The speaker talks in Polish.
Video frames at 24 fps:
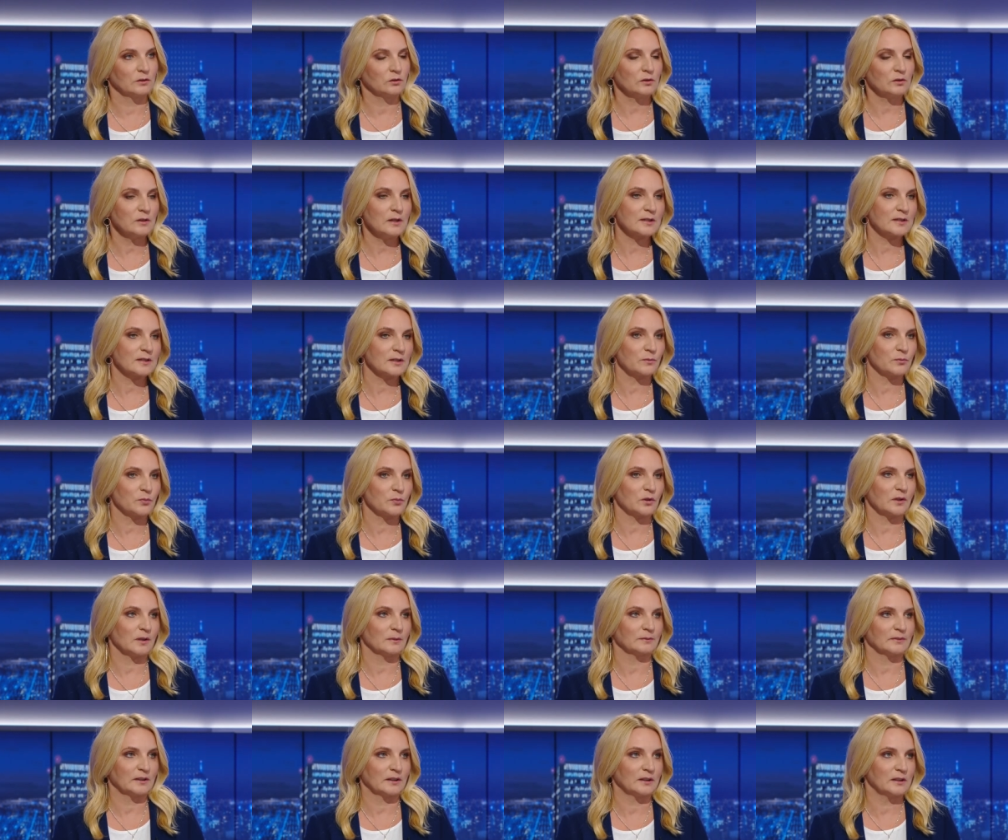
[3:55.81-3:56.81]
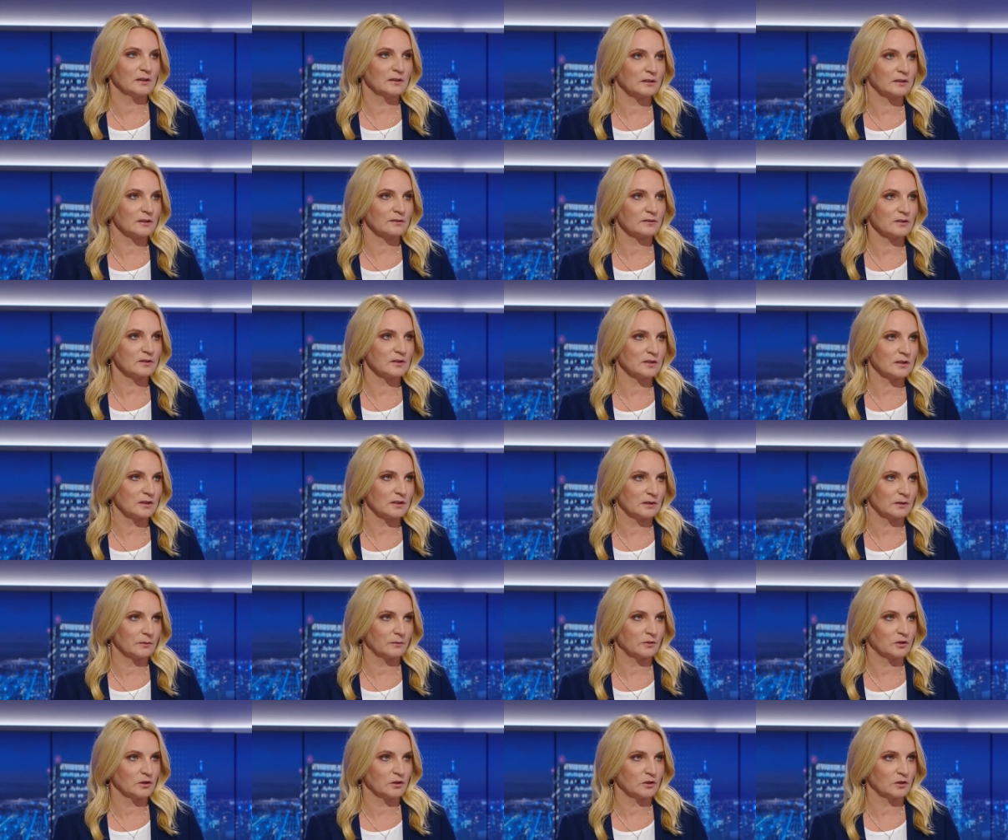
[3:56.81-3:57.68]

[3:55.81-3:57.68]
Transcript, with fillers: To nie jest ten program taki interwencyjny, interwencyjnych,